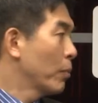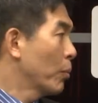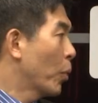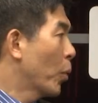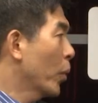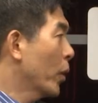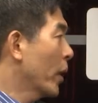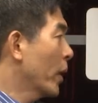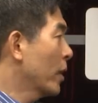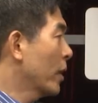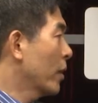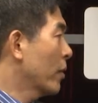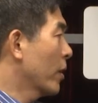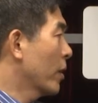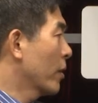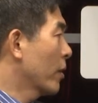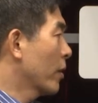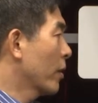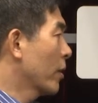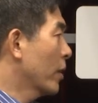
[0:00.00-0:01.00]
포기한
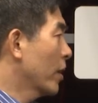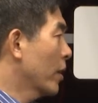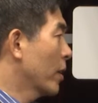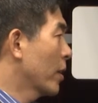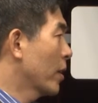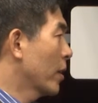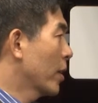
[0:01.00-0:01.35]
학생들은요.